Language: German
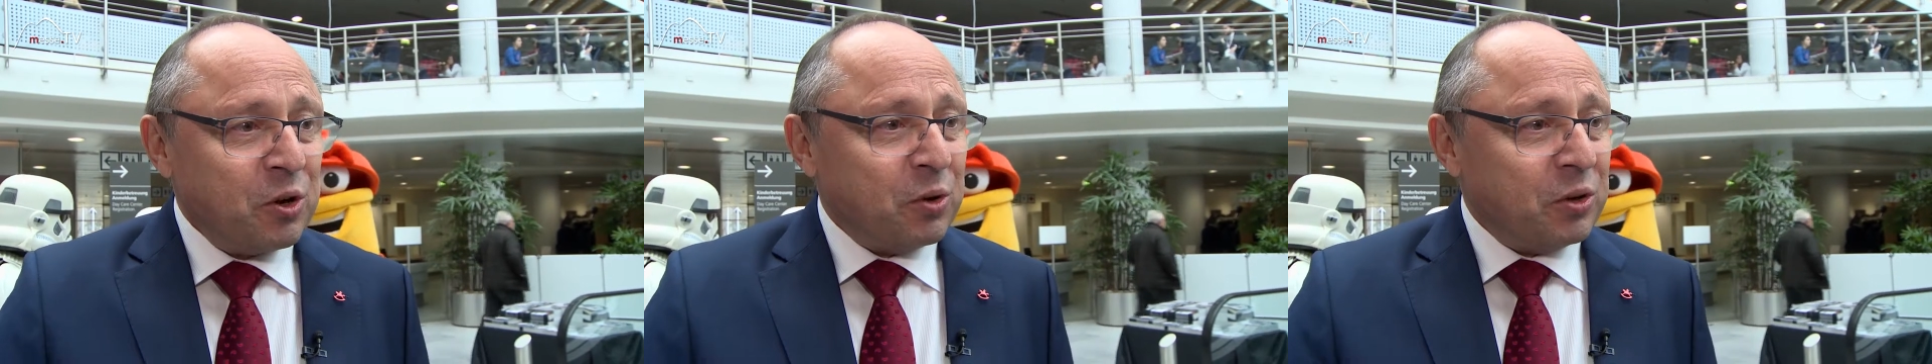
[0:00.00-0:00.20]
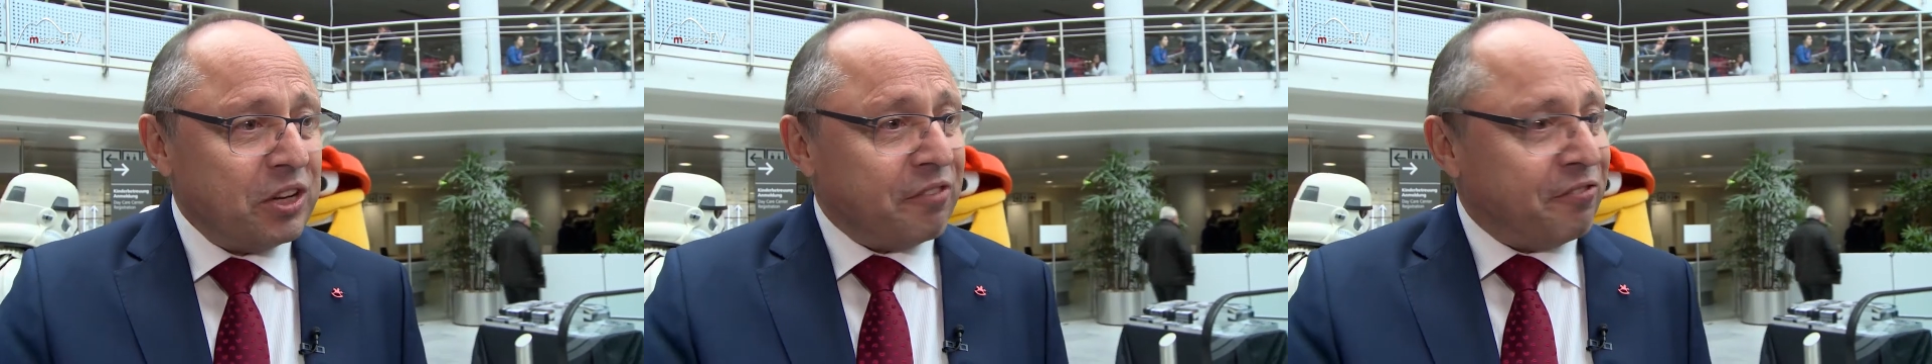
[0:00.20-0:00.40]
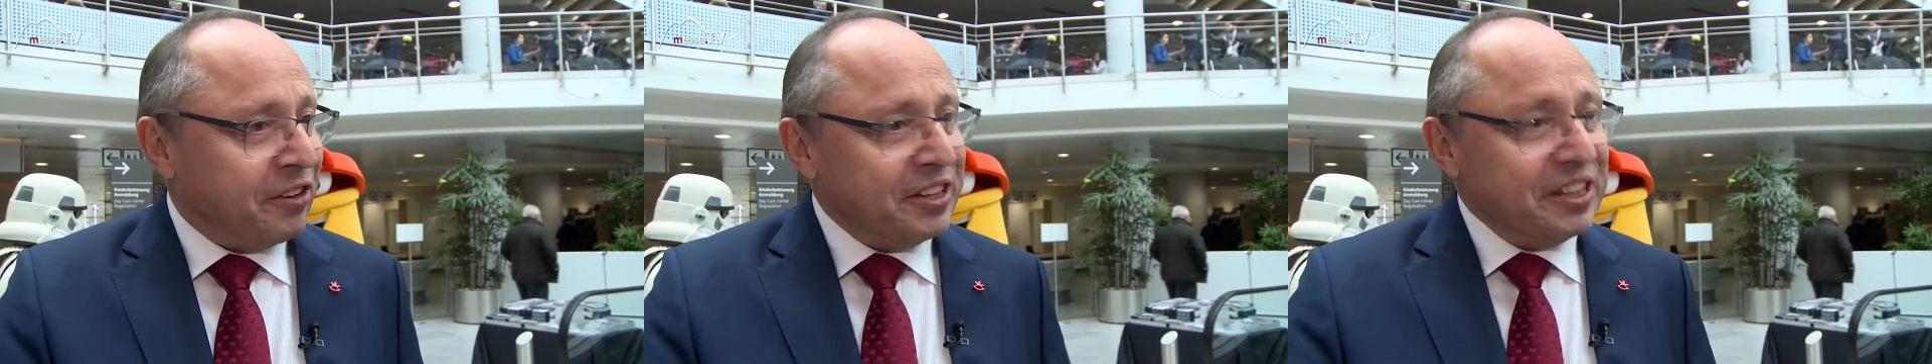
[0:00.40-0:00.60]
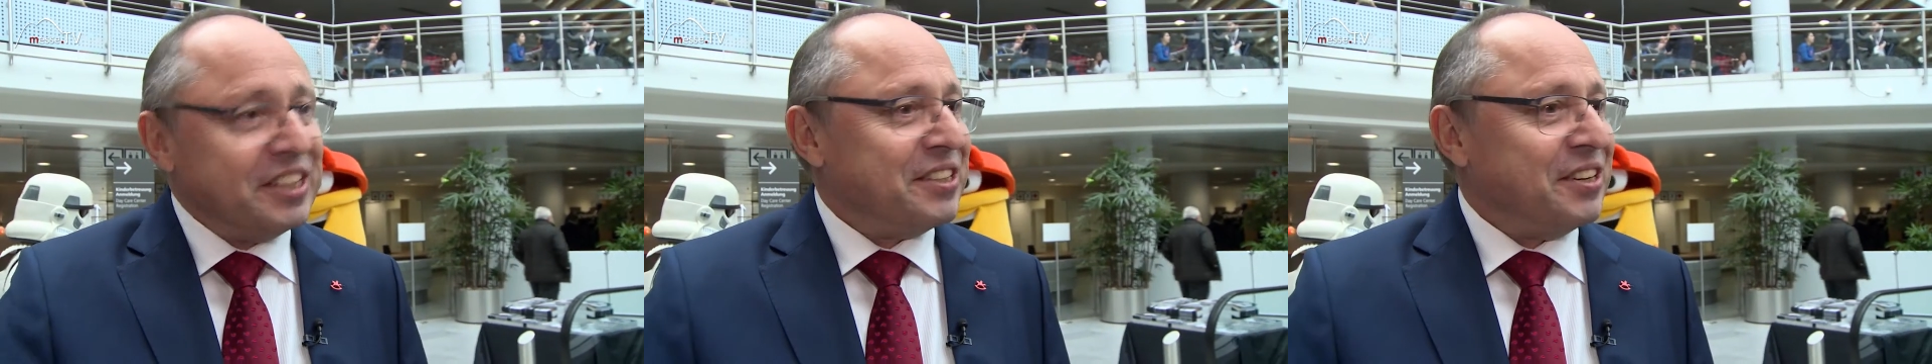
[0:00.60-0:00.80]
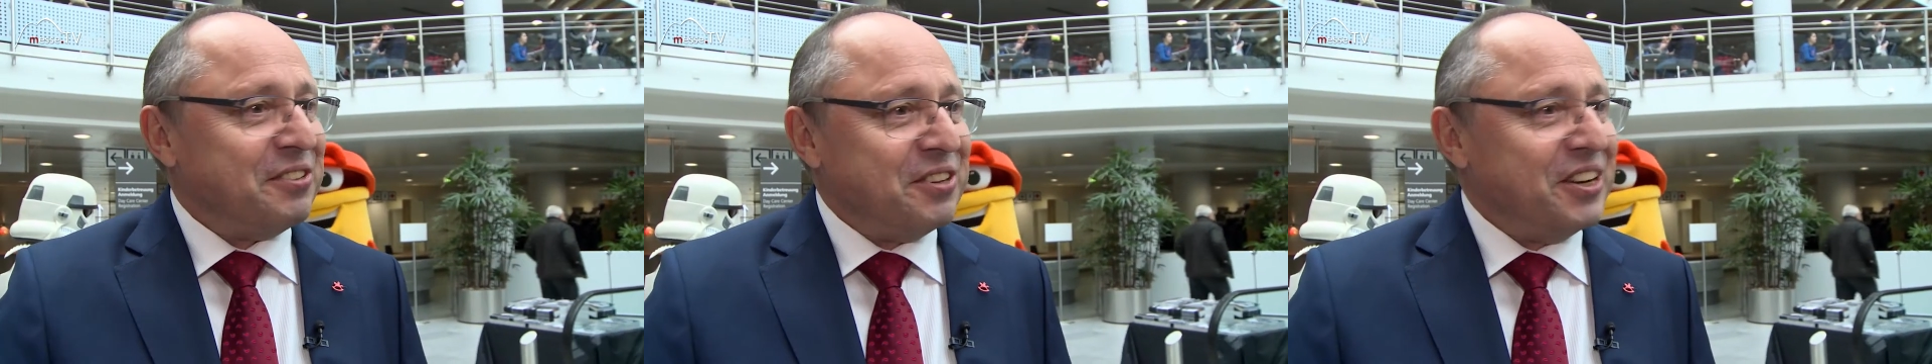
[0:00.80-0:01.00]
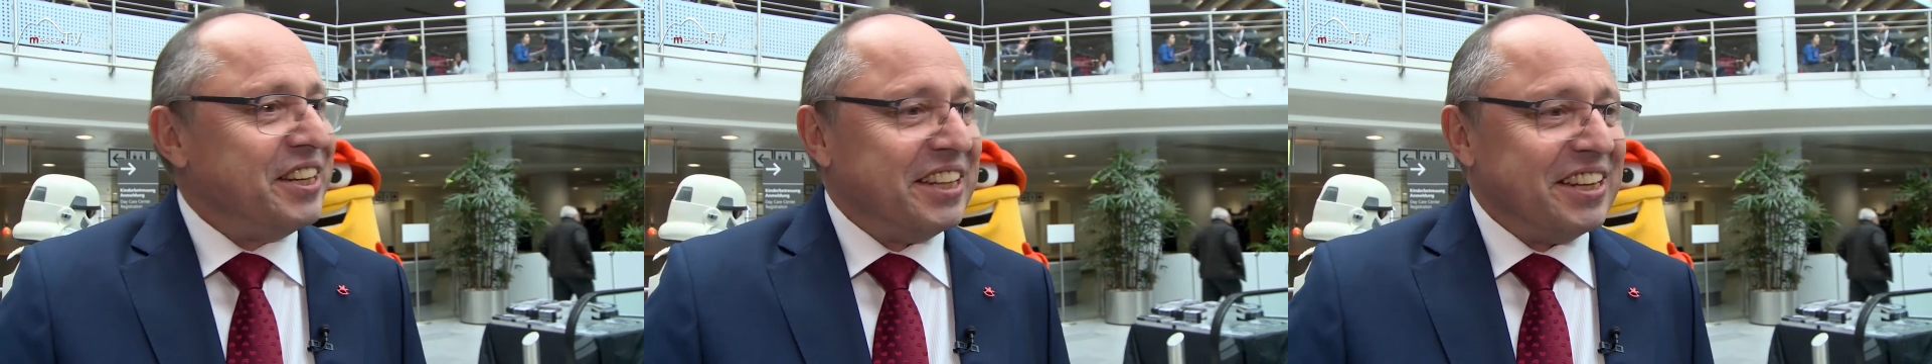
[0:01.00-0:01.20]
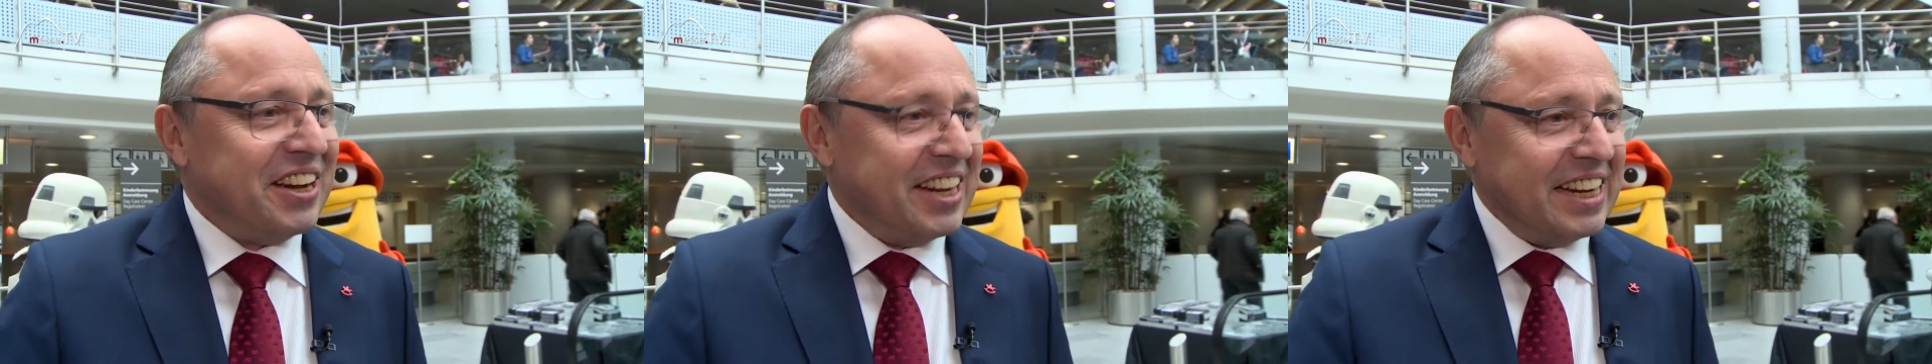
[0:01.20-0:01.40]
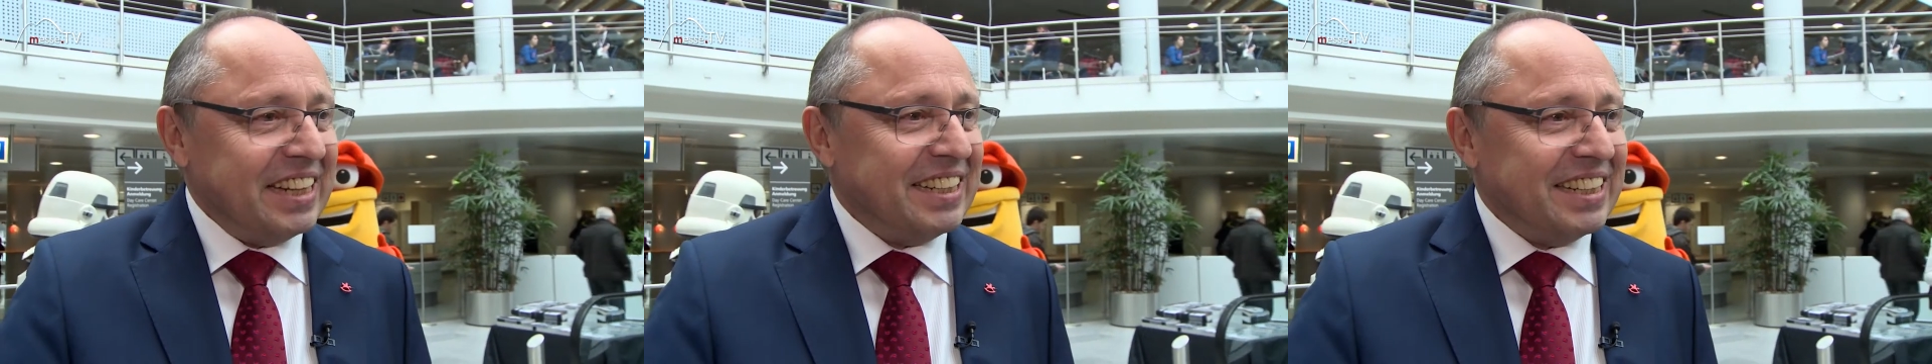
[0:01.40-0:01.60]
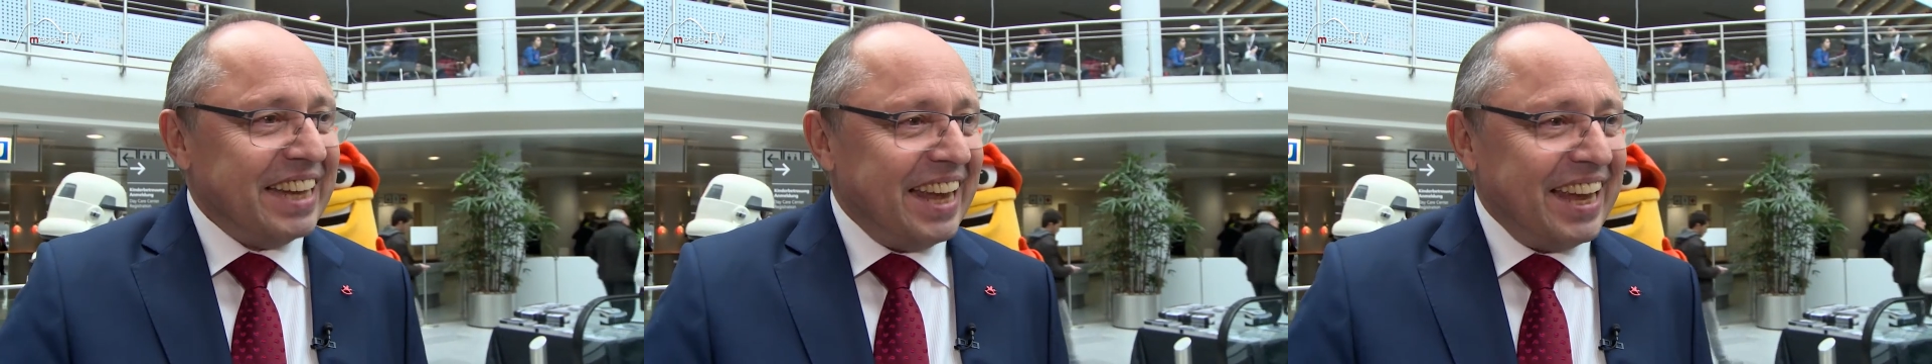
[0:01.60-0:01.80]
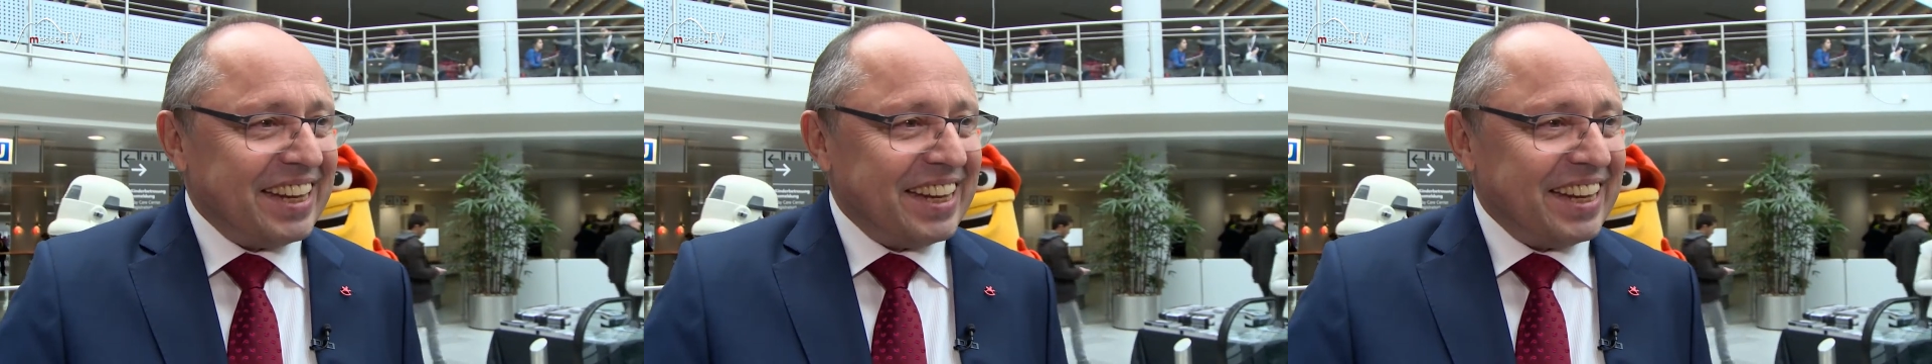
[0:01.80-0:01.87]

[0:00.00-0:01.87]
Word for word: Und da finde ich natürlich in allen